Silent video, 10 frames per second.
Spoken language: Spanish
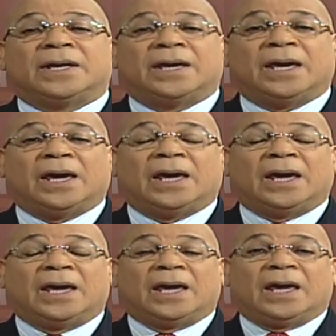
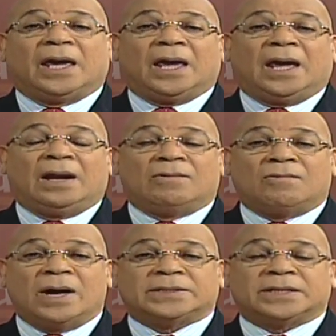que el
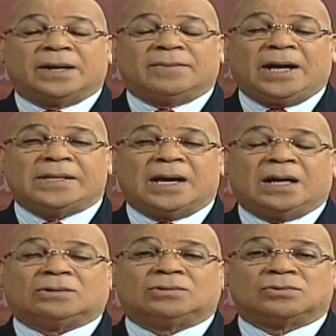juez que vaya
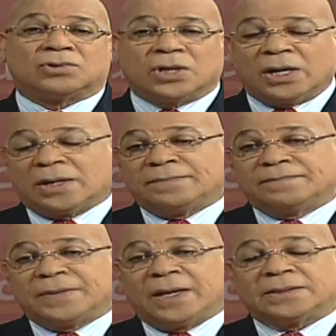a conocer
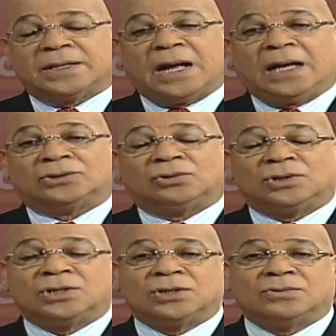esa
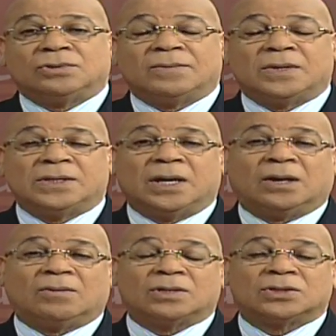solicitud de medida
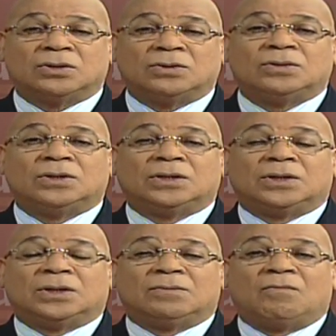de coerción
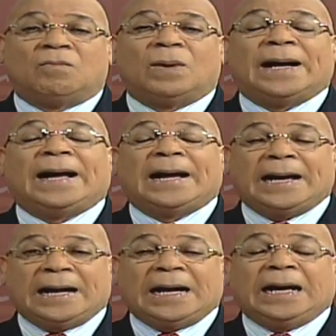
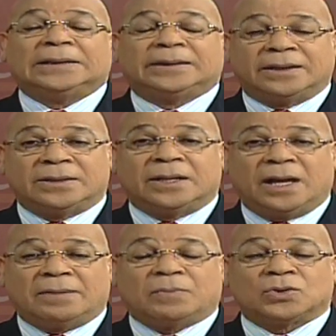va a
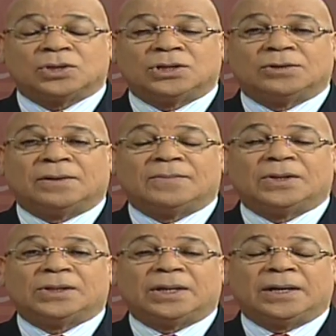atender
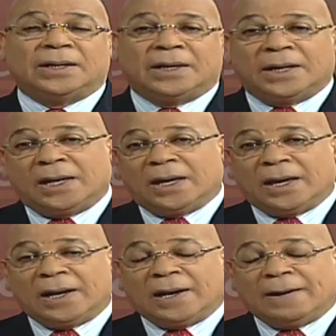positivamente
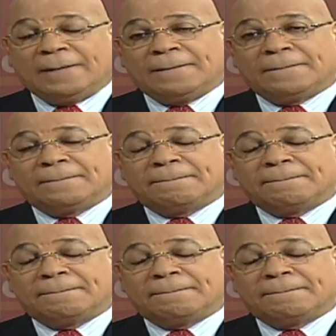el,